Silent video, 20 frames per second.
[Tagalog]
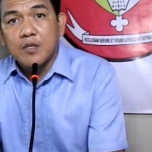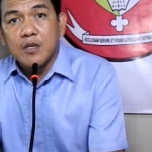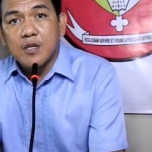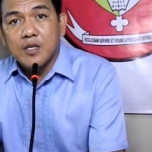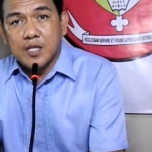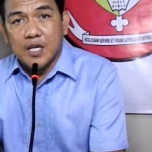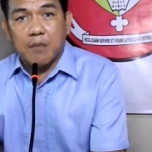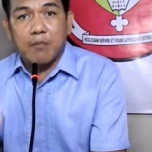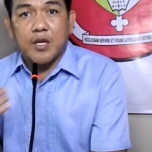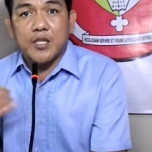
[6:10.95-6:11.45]

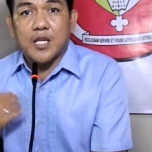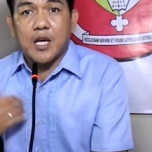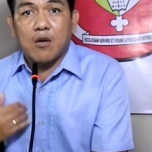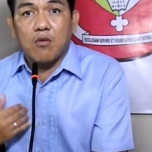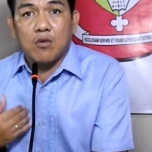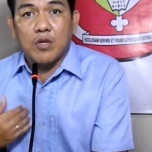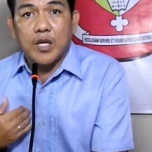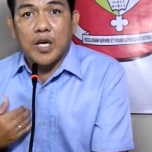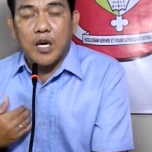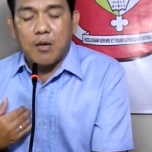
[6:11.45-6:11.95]
Sama sa
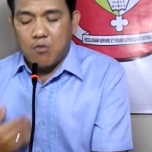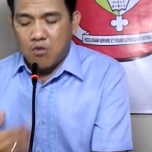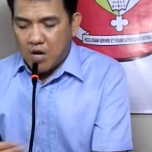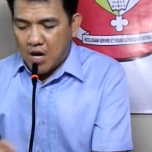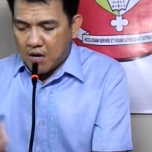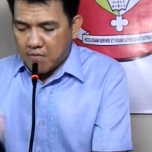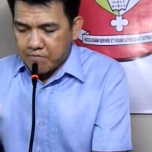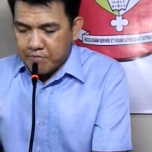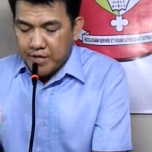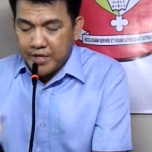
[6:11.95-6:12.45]
akong gihimo,
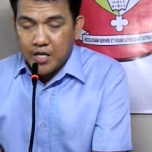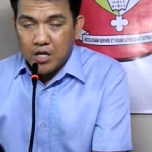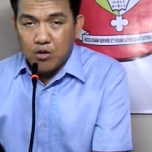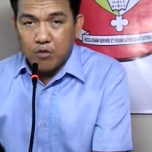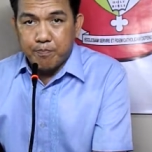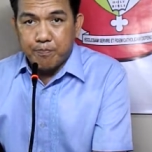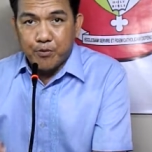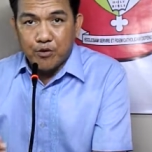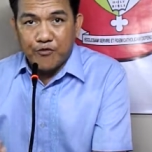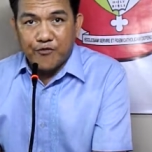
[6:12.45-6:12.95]
ang burden
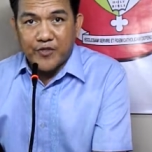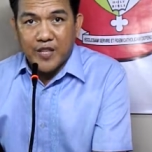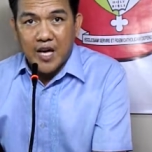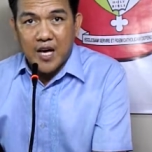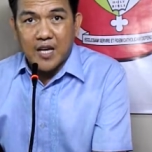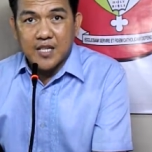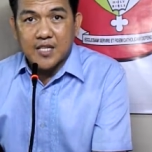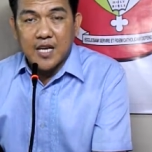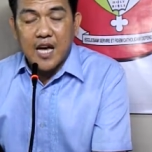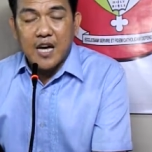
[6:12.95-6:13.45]
of proof
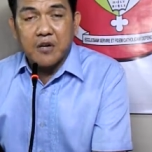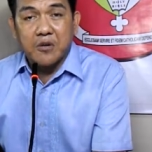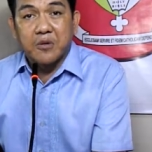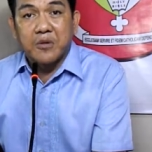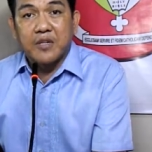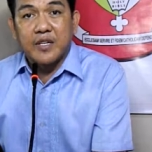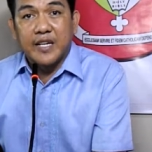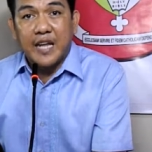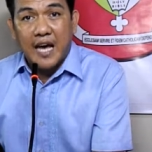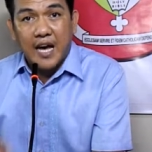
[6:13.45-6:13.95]
naa sa
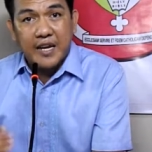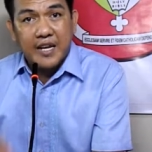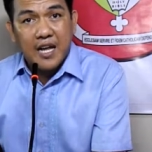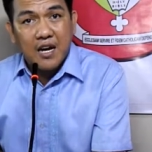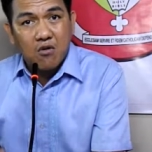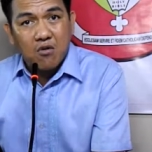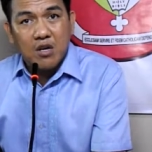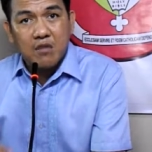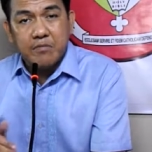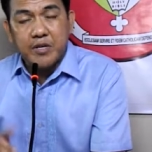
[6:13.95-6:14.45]
ako, naa na
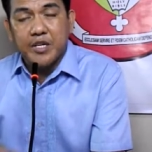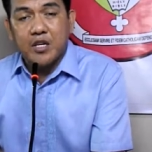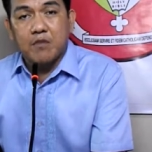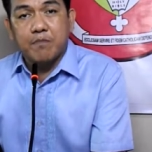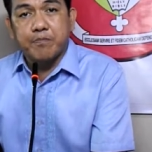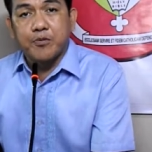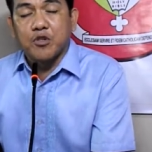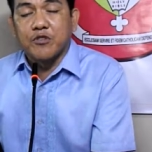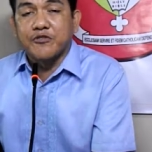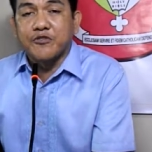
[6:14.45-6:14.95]
ko ang burden
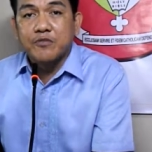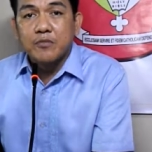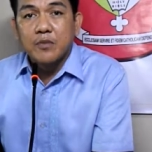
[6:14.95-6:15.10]
of proof.